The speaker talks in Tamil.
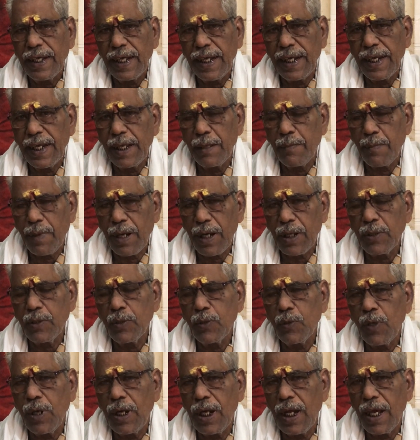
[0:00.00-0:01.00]
என்னை
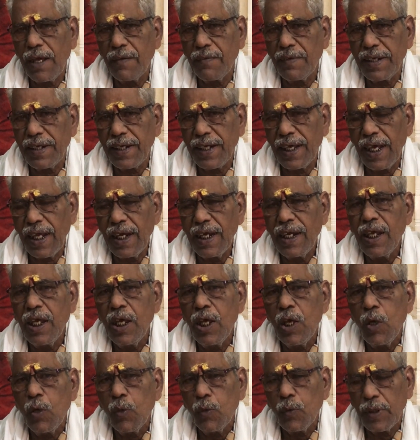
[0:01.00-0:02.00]
மணந்து கொள்ளாவிட்டால்
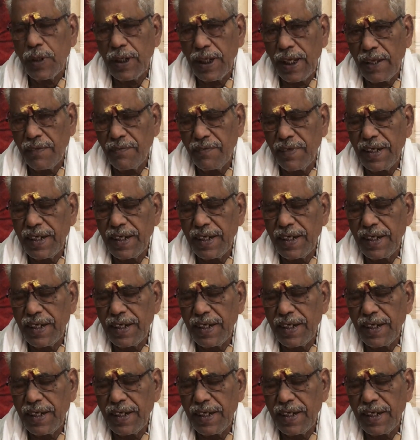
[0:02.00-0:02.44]
உன்னை